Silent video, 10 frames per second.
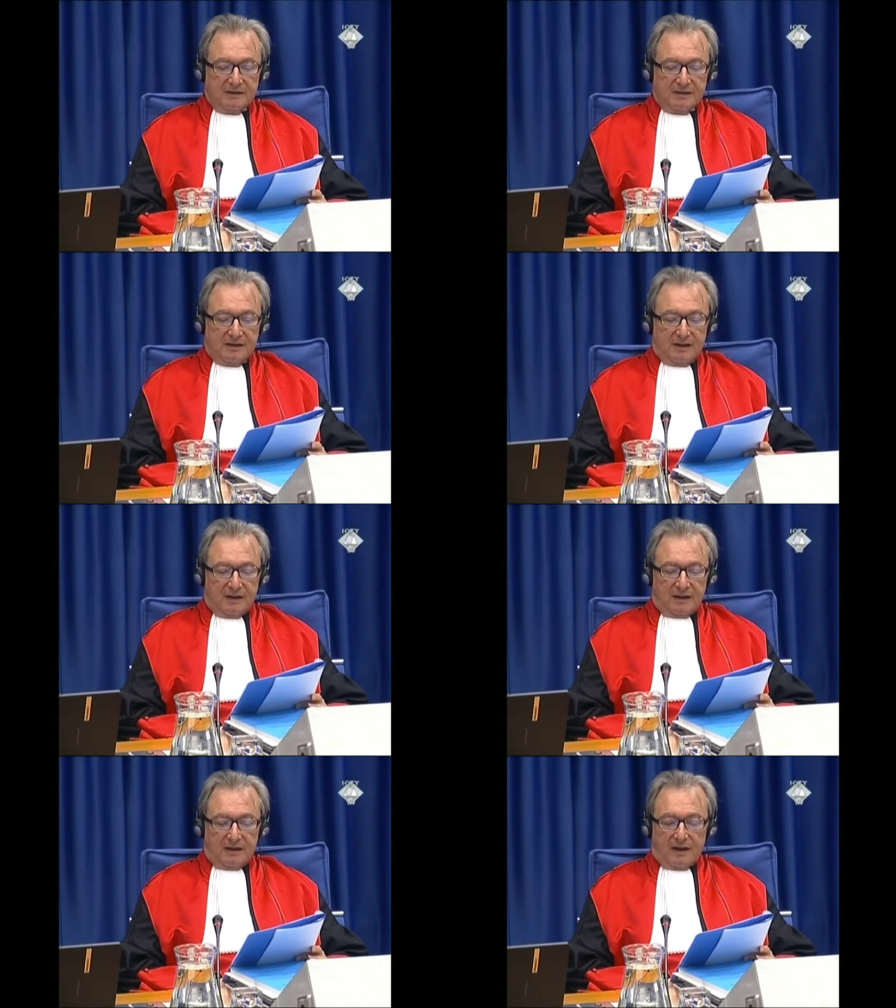en eux
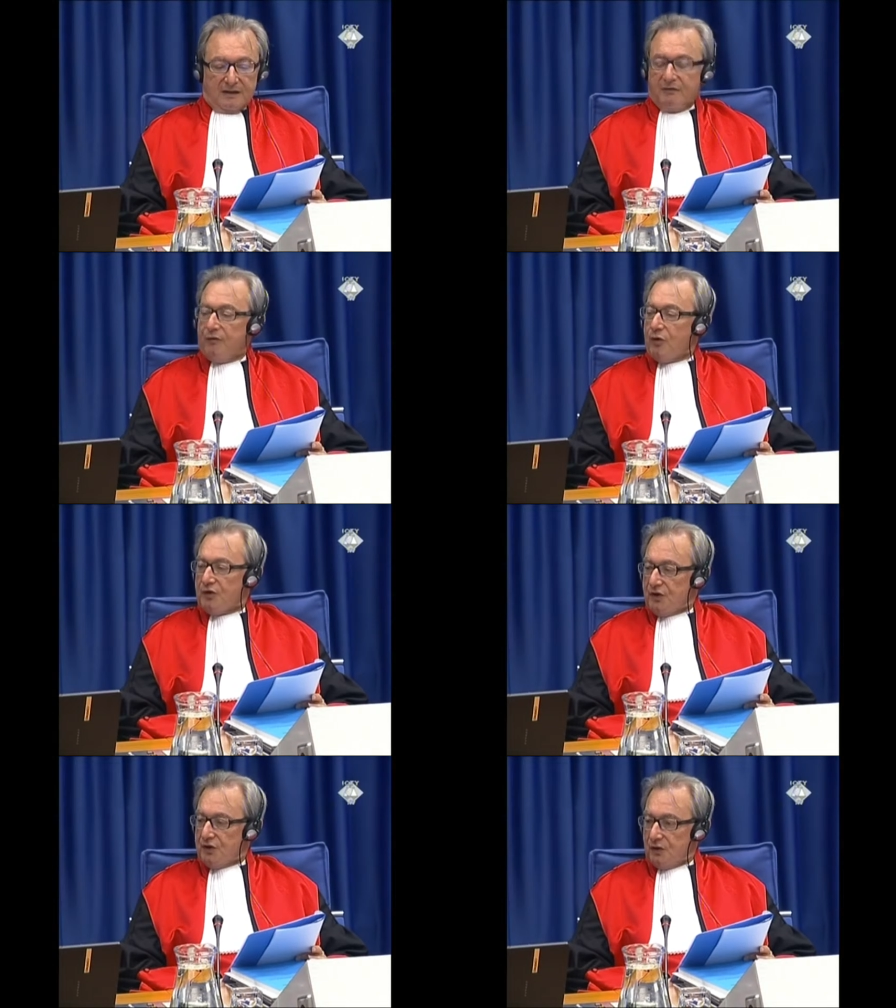la peur de
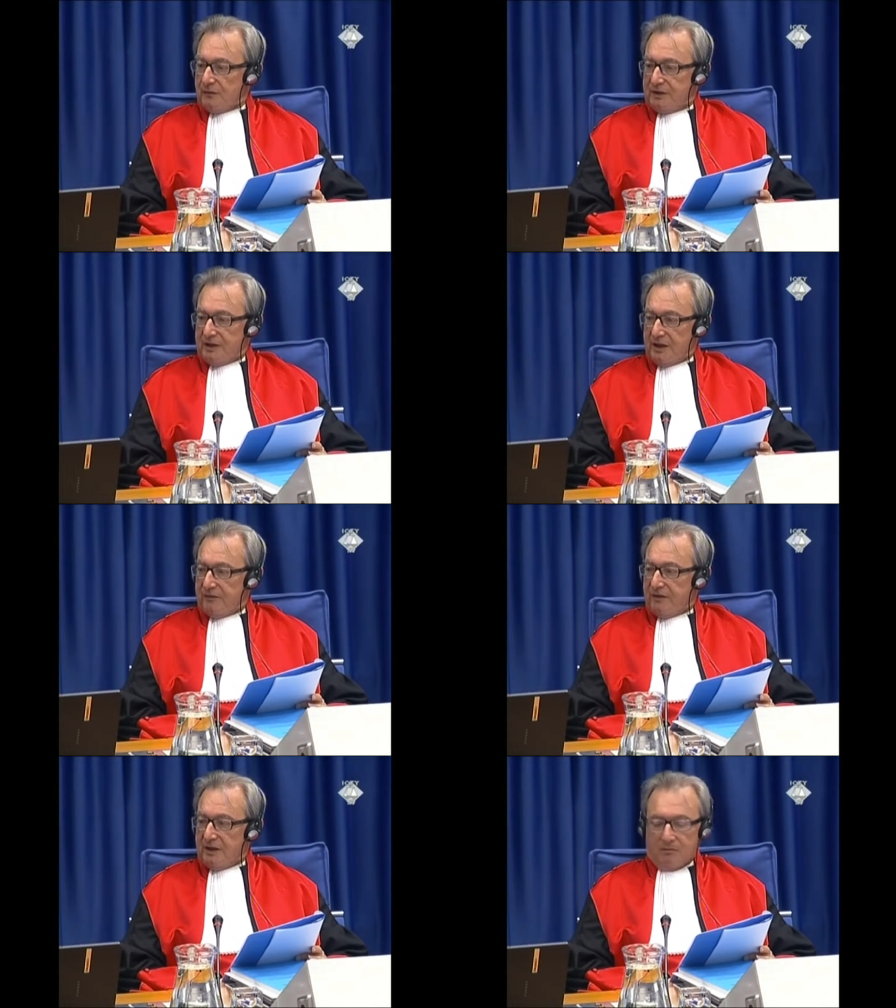mourir. Le
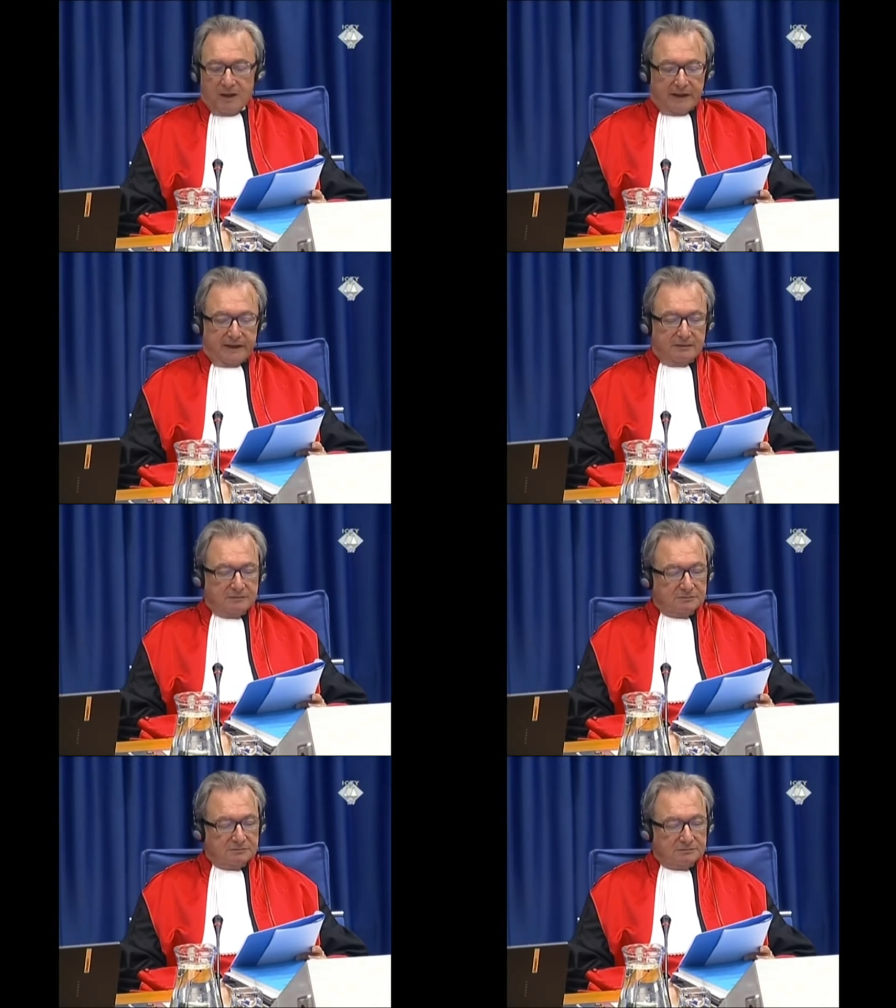procureur
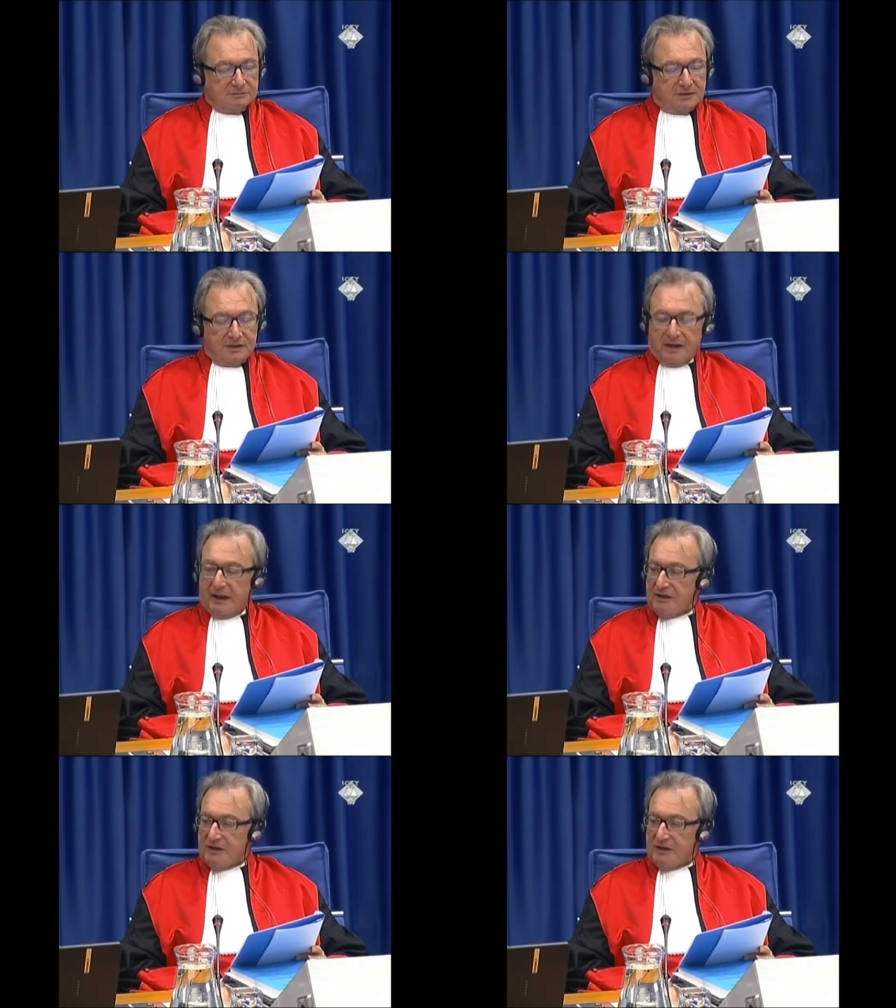allègue